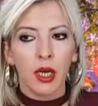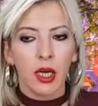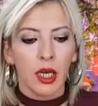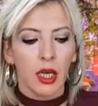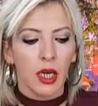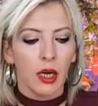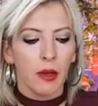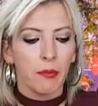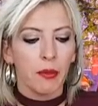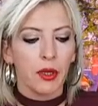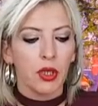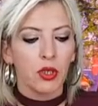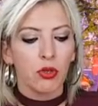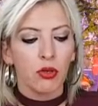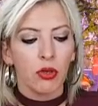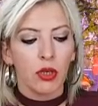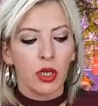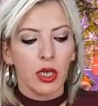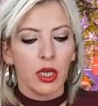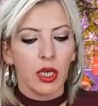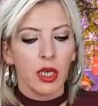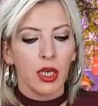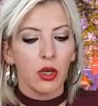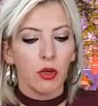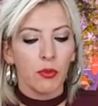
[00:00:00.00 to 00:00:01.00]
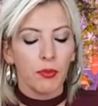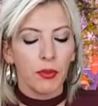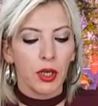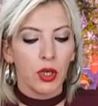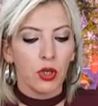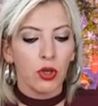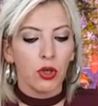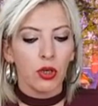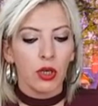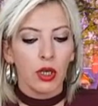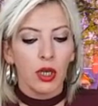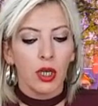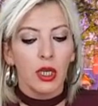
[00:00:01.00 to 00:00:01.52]
que la persona que a lo
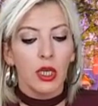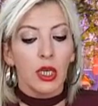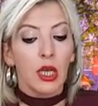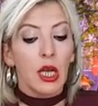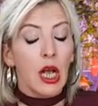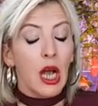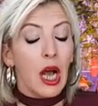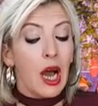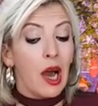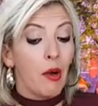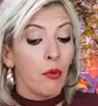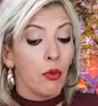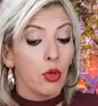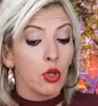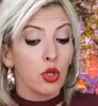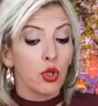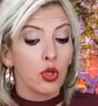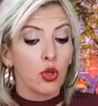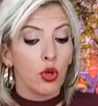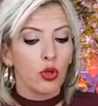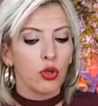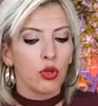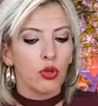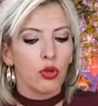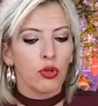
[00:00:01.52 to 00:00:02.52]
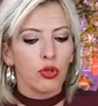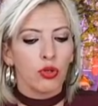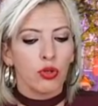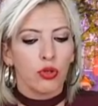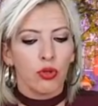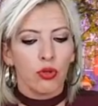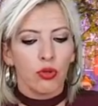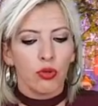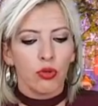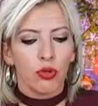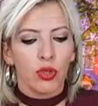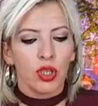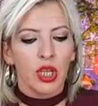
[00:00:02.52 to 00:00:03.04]
mejor a vosotros
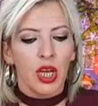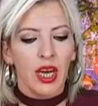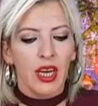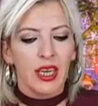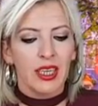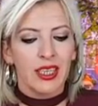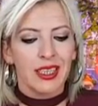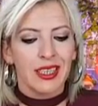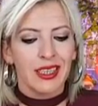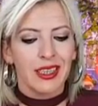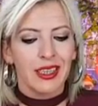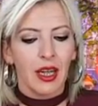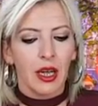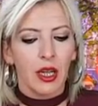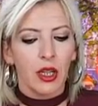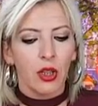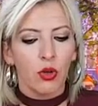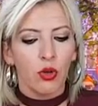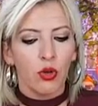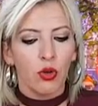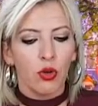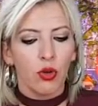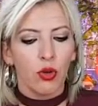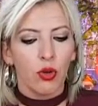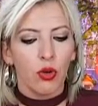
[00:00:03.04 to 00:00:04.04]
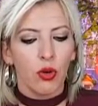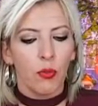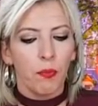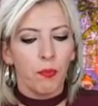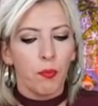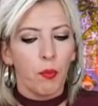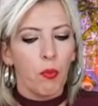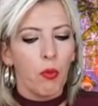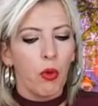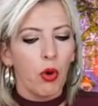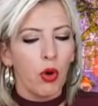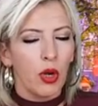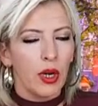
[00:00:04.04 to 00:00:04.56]
os ha estado
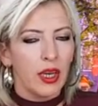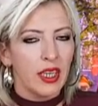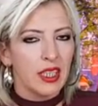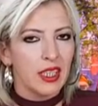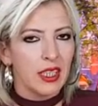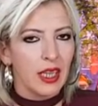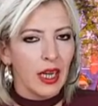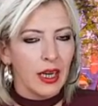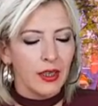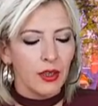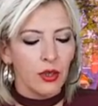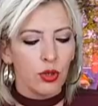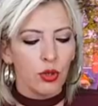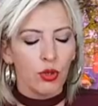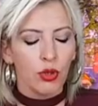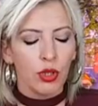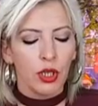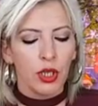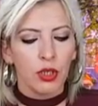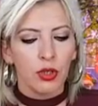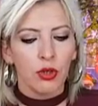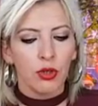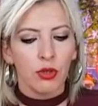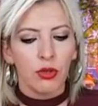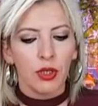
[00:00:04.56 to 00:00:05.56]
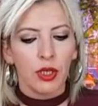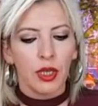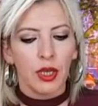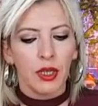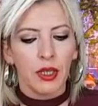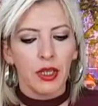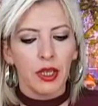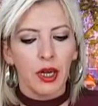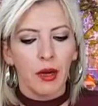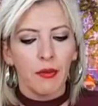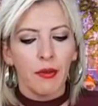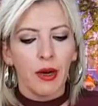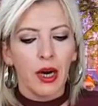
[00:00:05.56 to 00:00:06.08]
molestando dentro del
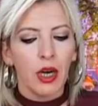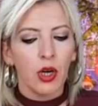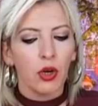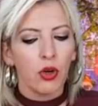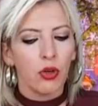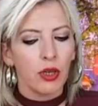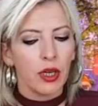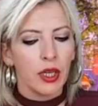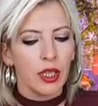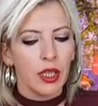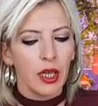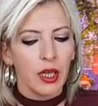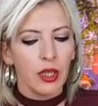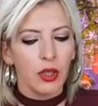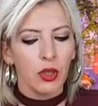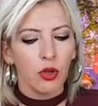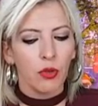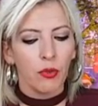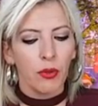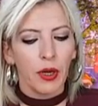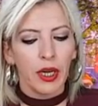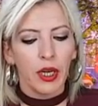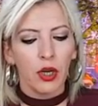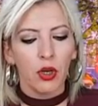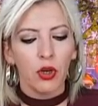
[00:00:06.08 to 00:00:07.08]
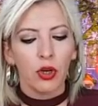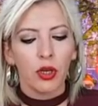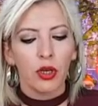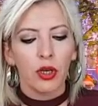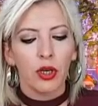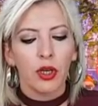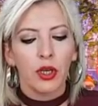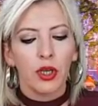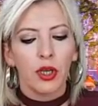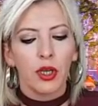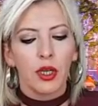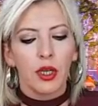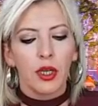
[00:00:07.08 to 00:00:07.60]
trabajo, quitando valor,
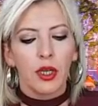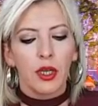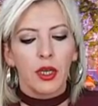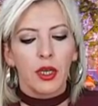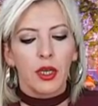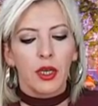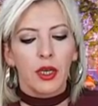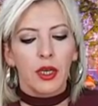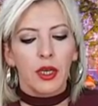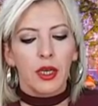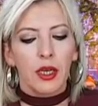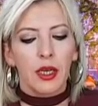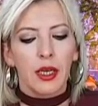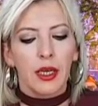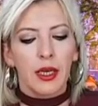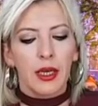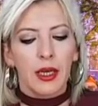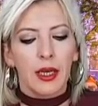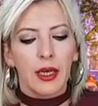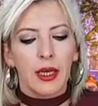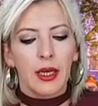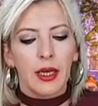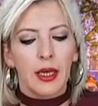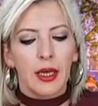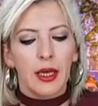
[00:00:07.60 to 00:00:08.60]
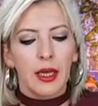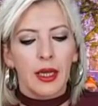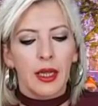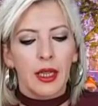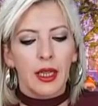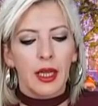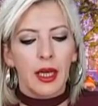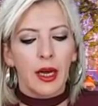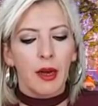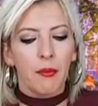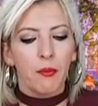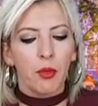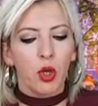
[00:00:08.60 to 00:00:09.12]
eh,
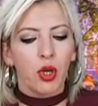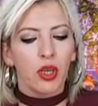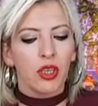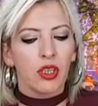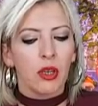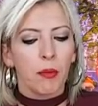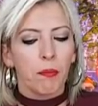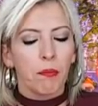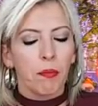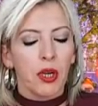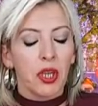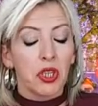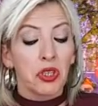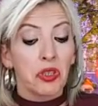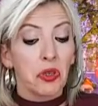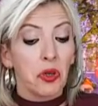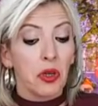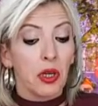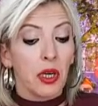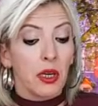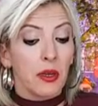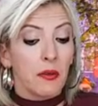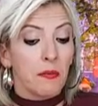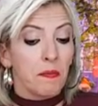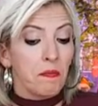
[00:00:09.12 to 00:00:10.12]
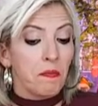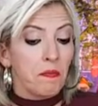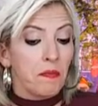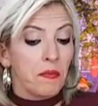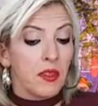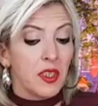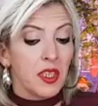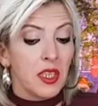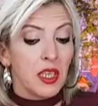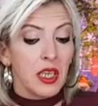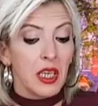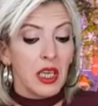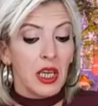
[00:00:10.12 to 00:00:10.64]
digamos que esta persona
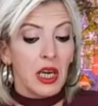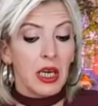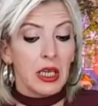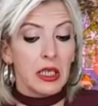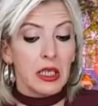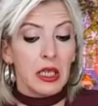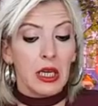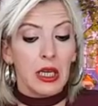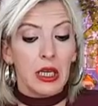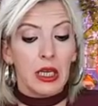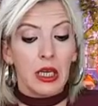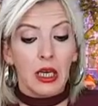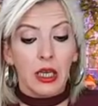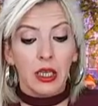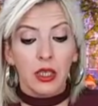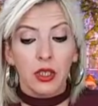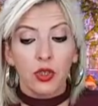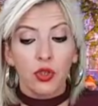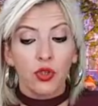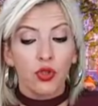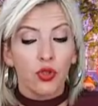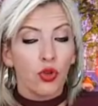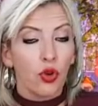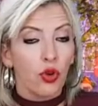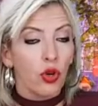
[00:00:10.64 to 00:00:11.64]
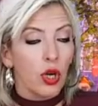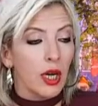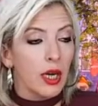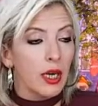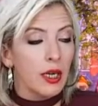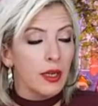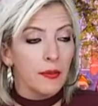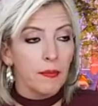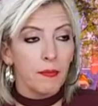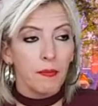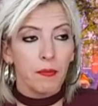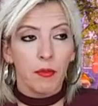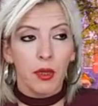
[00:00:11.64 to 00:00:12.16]
se delataría sola,
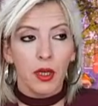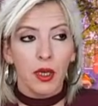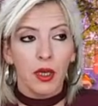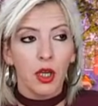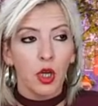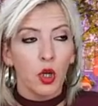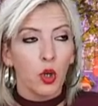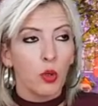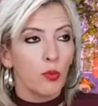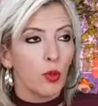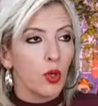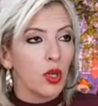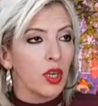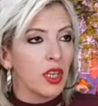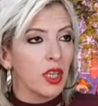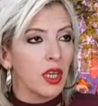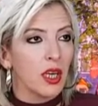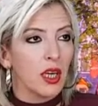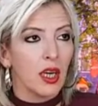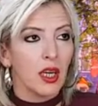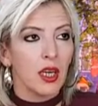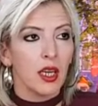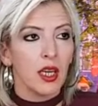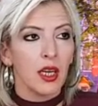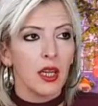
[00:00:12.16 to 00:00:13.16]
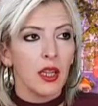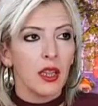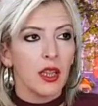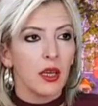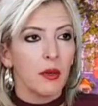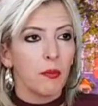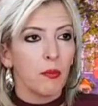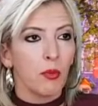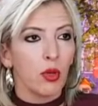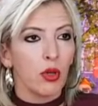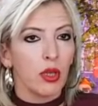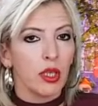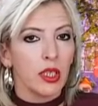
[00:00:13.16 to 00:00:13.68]
bien, como que dejaría de
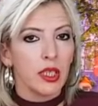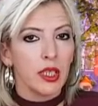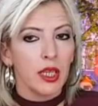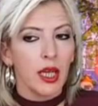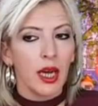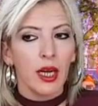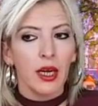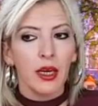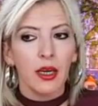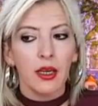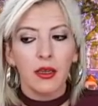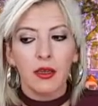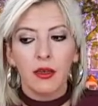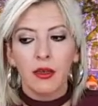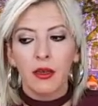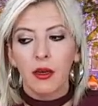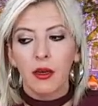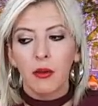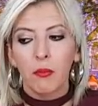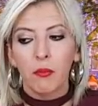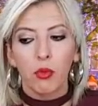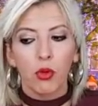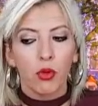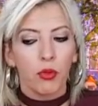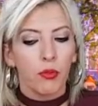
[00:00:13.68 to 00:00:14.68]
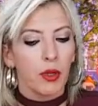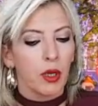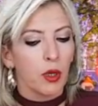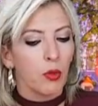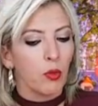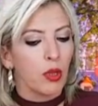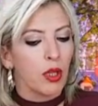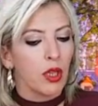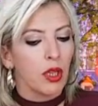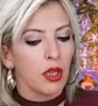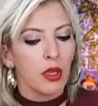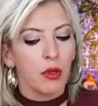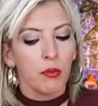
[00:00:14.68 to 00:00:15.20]
molestar por
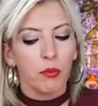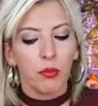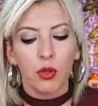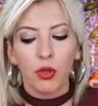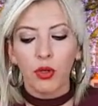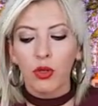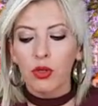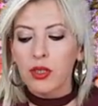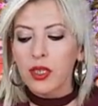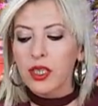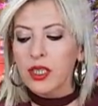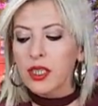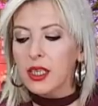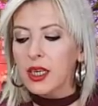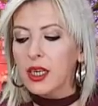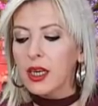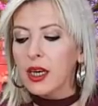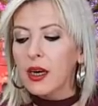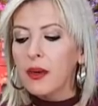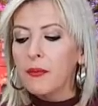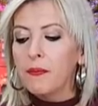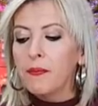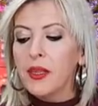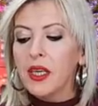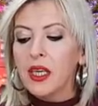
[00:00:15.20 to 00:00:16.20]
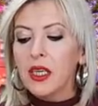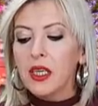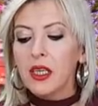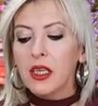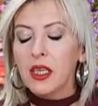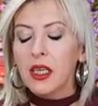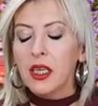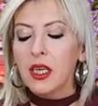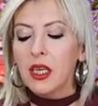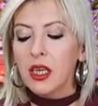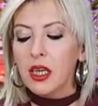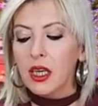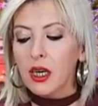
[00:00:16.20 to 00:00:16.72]
vergüenza, por lo que sea,
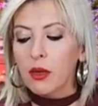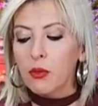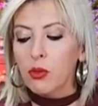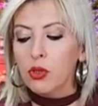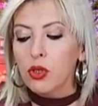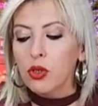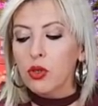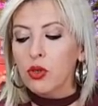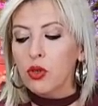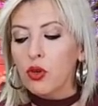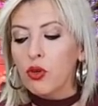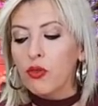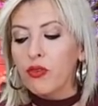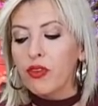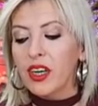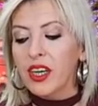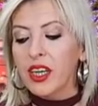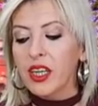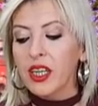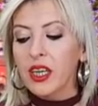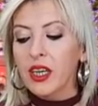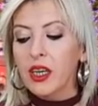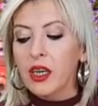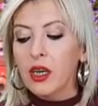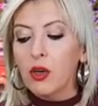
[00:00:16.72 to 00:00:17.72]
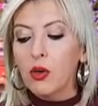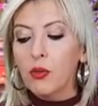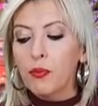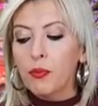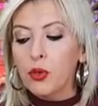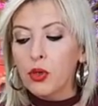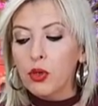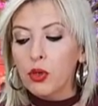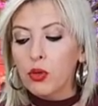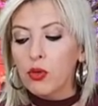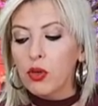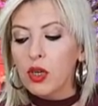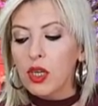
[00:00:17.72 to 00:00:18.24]
y que a vosotros van a dar la
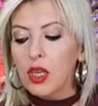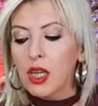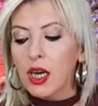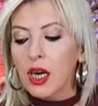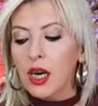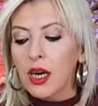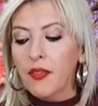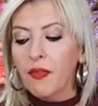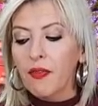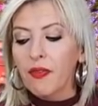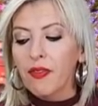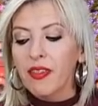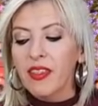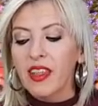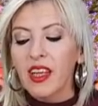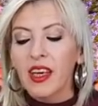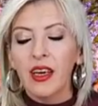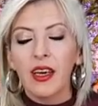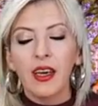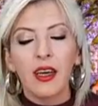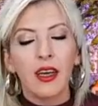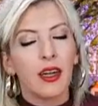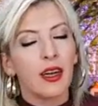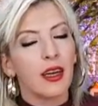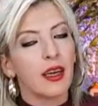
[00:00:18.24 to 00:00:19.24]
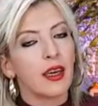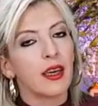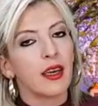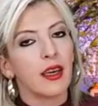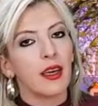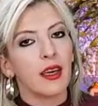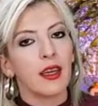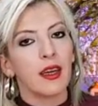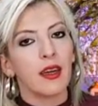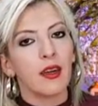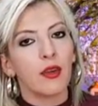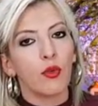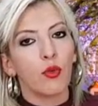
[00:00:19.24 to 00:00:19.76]
oportunidad de
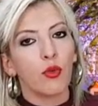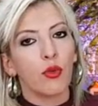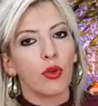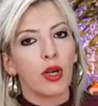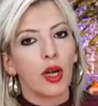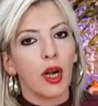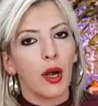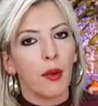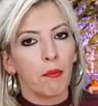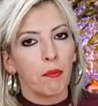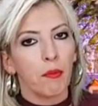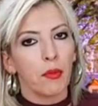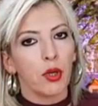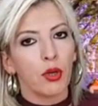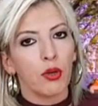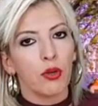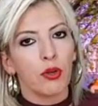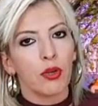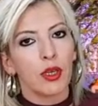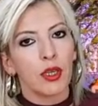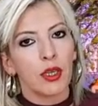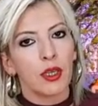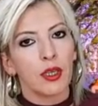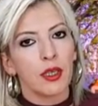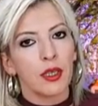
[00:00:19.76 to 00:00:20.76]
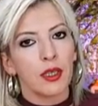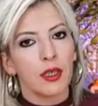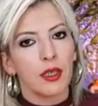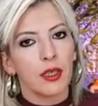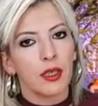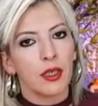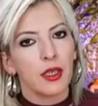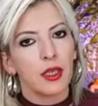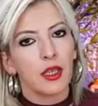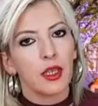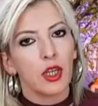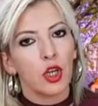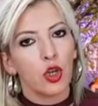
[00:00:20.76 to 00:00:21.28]
elegir un cambio
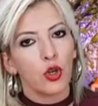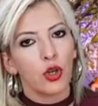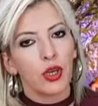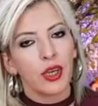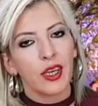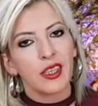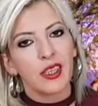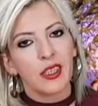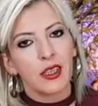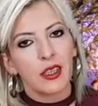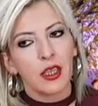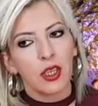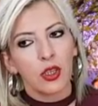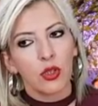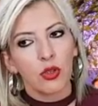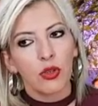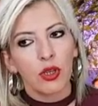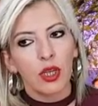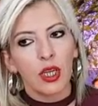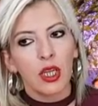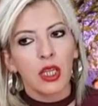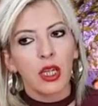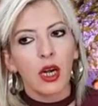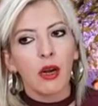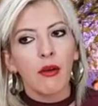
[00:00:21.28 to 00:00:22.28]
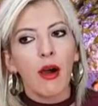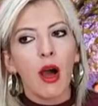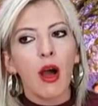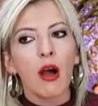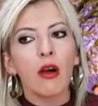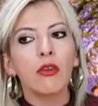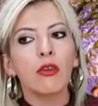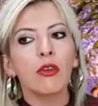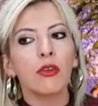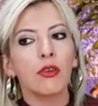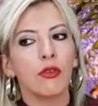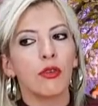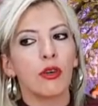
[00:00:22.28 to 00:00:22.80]
en lo que es dentro del
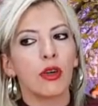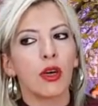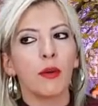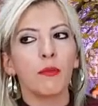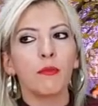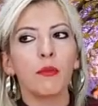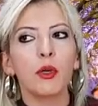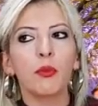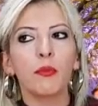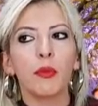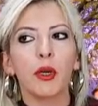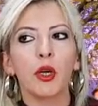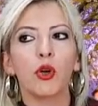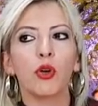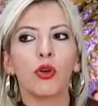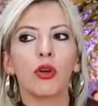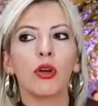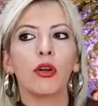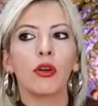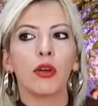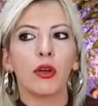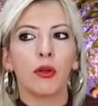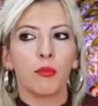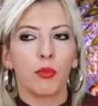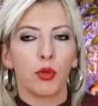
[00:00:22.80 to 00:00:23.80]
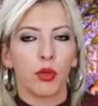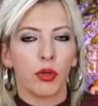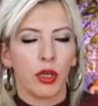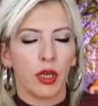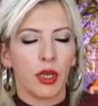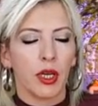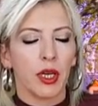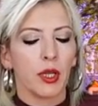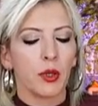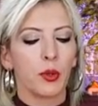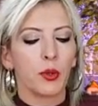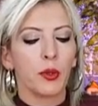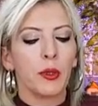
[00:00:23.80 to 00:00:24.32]
trabajo y un cambio mejor
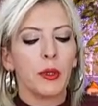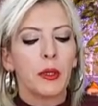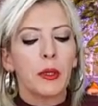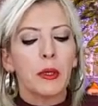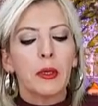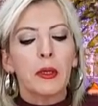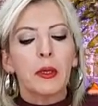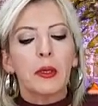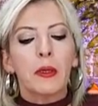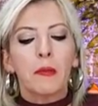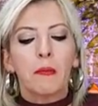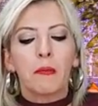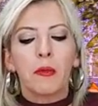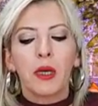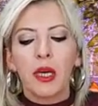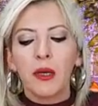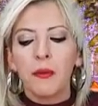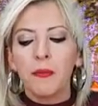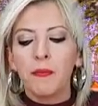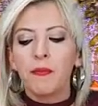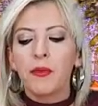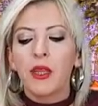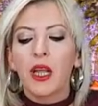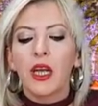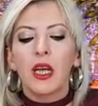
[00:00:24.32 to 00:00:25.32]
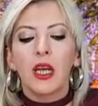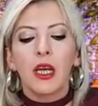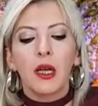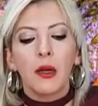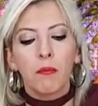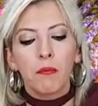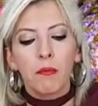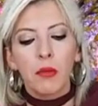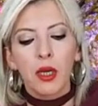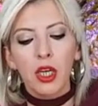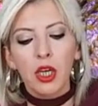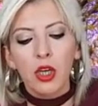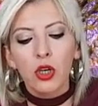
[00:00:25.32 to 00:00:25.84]
remunerado. Bien,
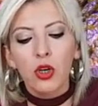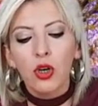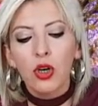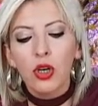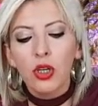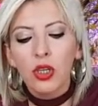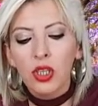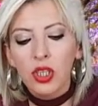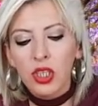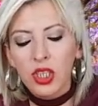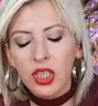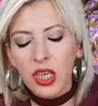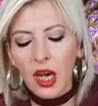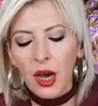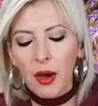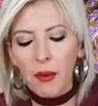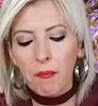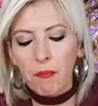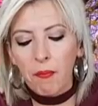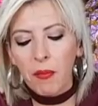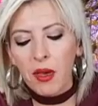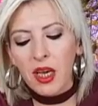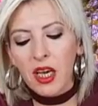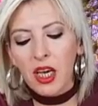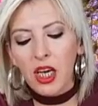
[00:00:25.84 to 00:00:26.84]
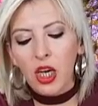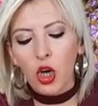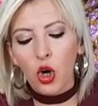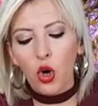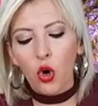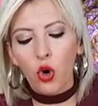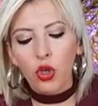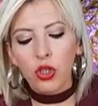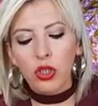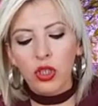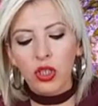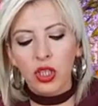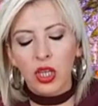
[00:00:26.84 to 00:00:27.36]
Virgo, ya me
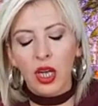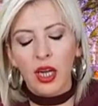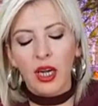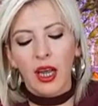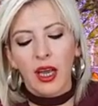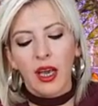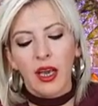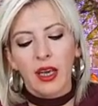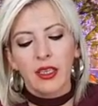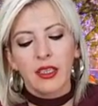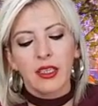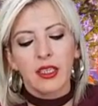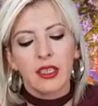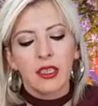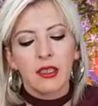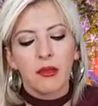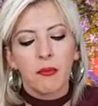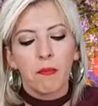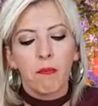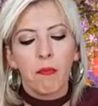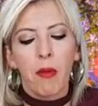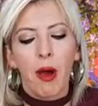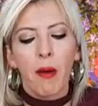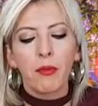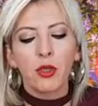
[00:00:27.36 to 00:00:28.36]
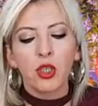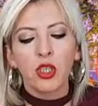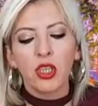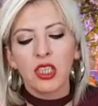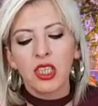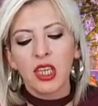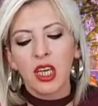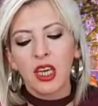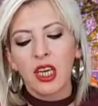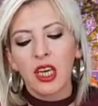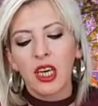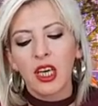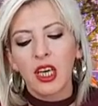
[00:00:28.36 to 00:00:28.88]
contaréis. Vamos a
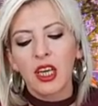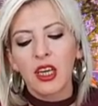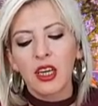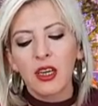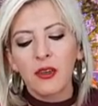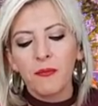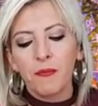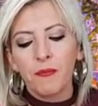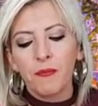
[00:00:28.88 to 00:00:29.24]
seguir